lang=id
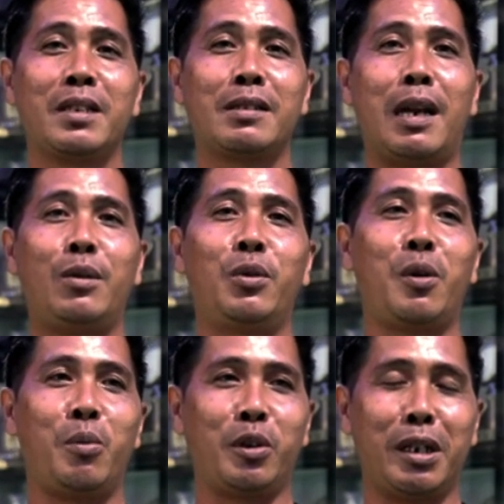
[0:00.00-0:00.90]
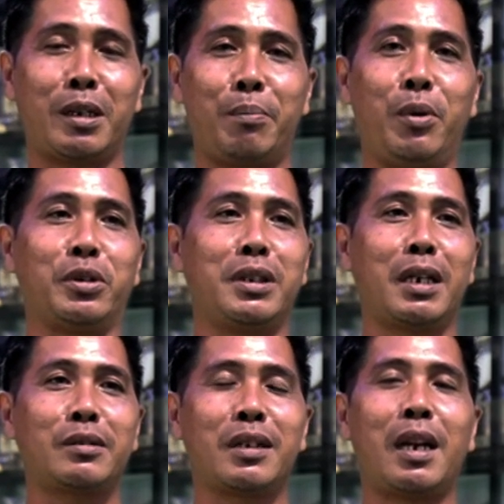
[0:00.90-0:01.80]
selalu ngomongnya ke
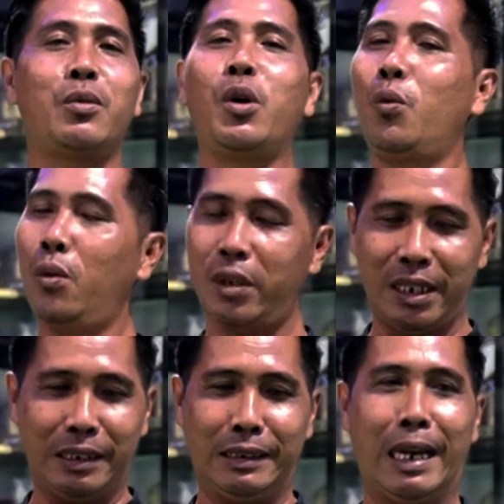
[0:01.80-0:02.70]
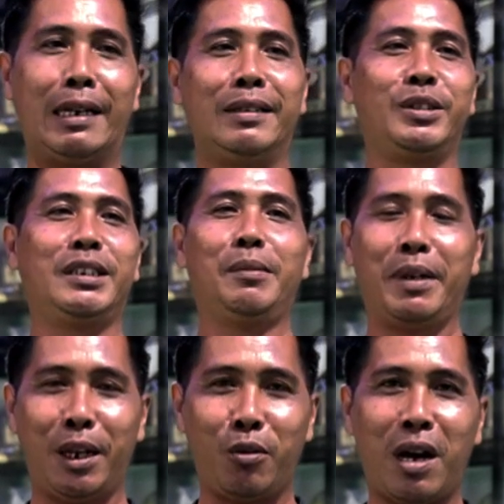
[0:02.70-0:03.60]
bosnya kan selalu oh, edan
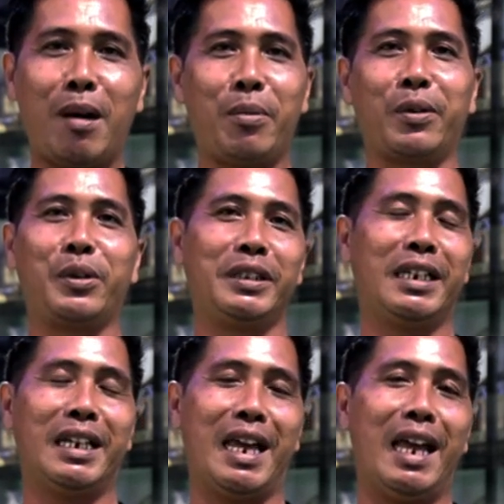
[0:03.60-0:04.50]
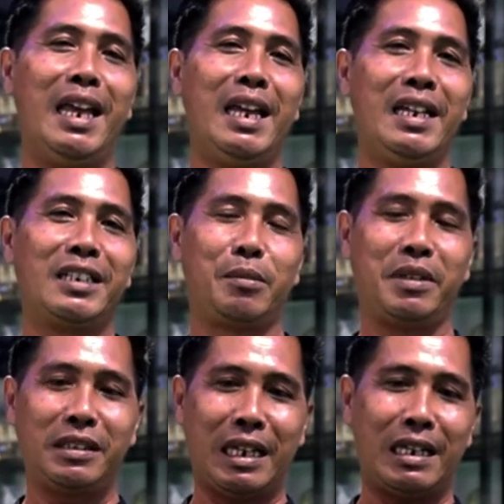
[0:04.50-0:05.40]
istimewa pokoknya nah
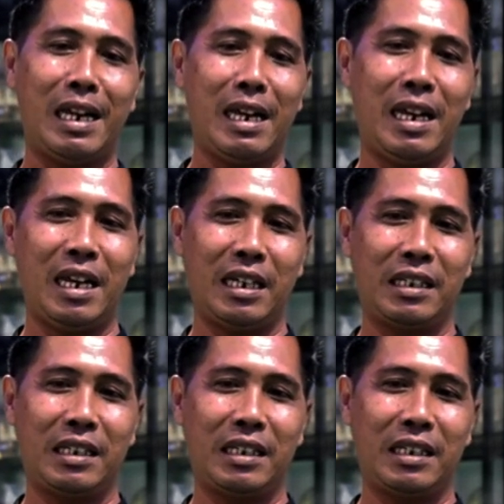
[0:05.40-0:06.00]
sementara